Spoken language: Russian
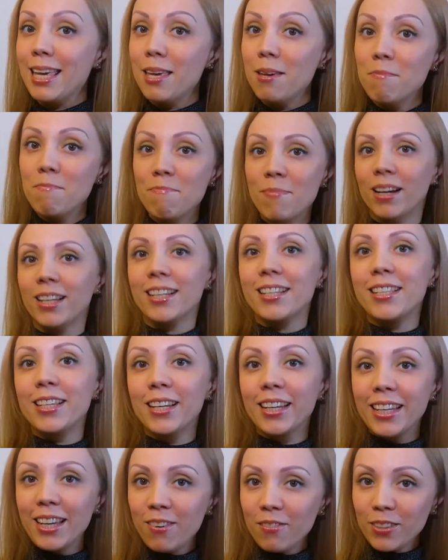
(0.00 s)
И Марь
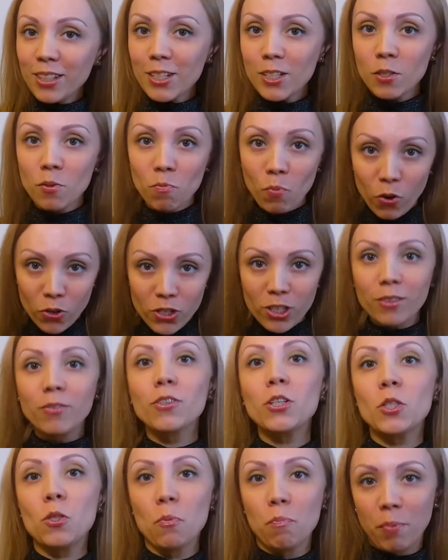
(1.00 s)
Сергеевна
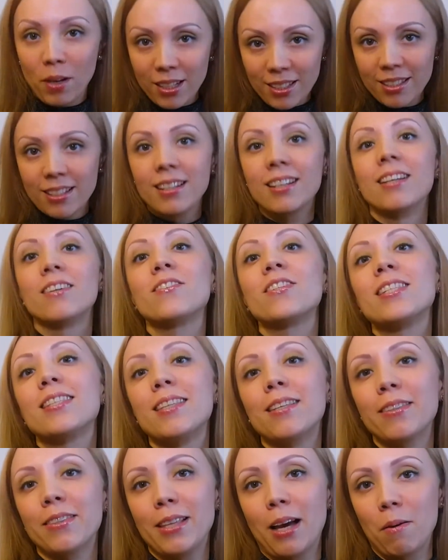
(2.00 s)
сможет выступать в
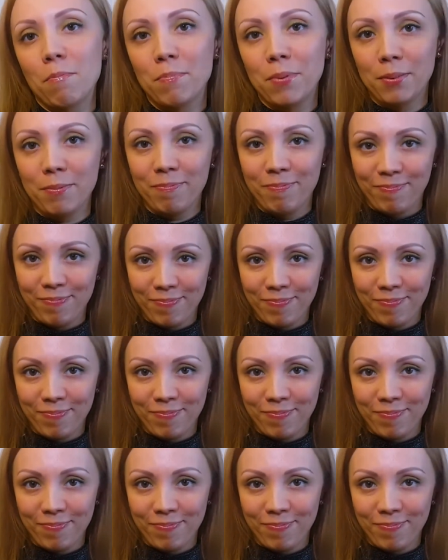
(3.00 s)
стендап.